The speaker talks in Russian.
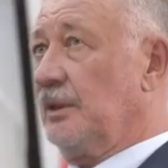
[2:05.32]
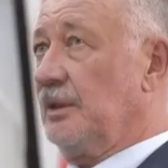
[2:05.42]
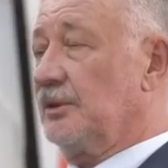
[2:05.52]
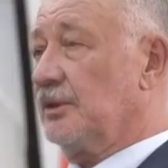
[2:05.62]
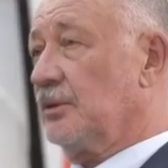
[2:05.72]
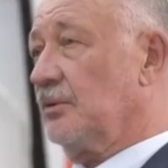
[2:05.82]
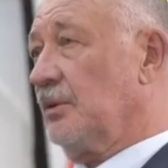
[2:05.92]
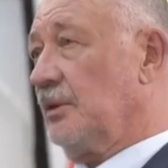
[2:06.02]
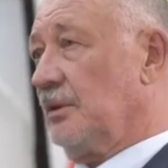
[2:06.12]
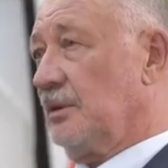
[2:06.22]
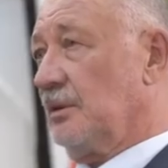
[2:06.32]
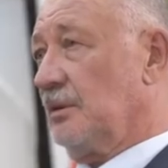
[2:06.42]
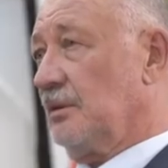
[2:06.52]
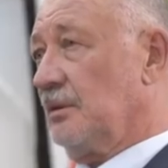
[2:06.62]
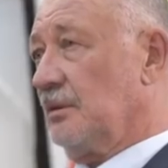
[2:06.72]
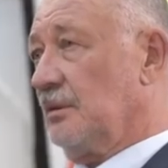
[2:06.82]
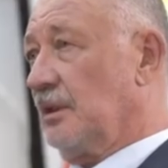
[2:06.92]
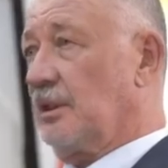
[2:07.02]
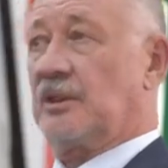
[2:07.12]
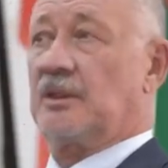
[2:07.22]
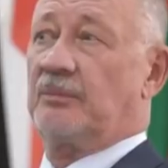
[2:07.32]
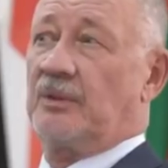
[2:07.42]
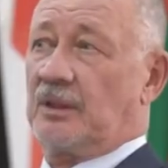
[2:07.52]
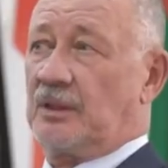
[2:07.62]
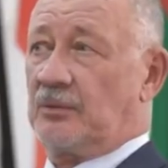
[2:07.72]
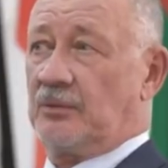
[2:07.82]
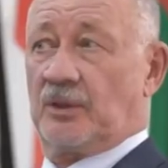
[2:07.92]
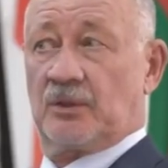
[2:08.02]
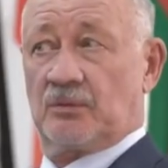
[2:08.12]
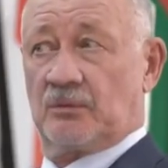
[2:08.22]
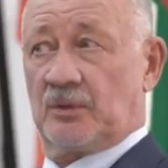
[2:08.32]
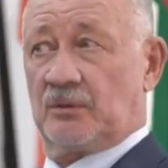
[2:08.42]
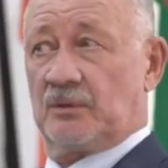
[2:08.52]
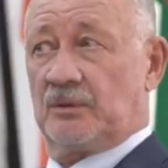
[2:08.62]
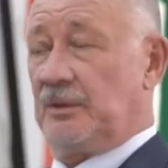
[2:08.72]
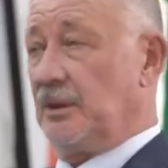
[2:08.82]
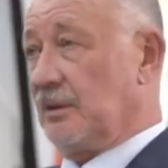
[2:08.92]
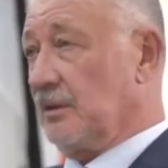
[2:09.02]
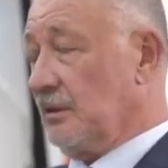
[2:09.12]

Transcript: не очередной экотехнопарк, как многие думают, нет.